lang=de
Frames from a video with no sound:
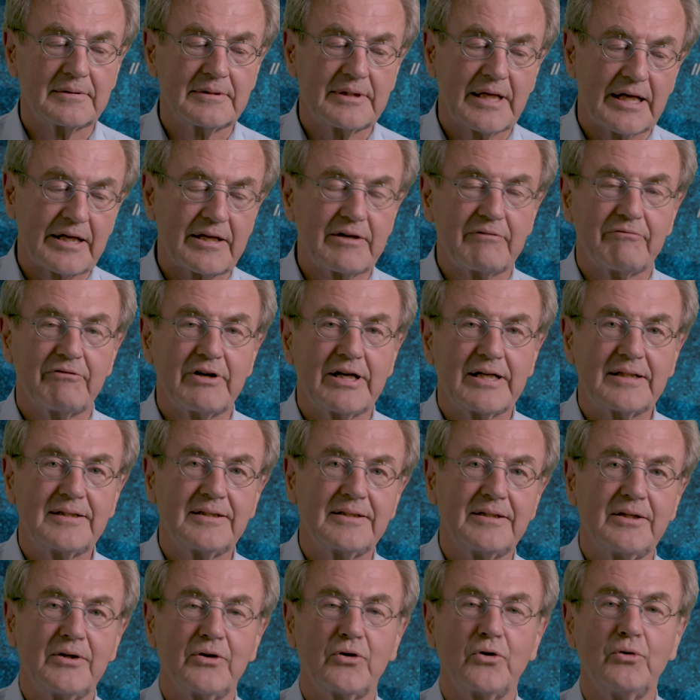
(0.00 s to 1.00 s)
der
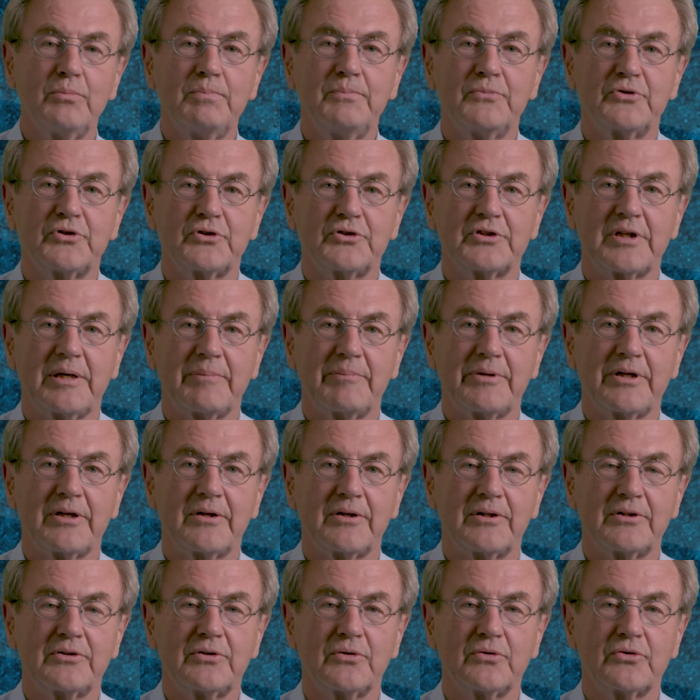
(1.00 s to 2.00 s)
gefährdet den Gruppenzusammenhalt.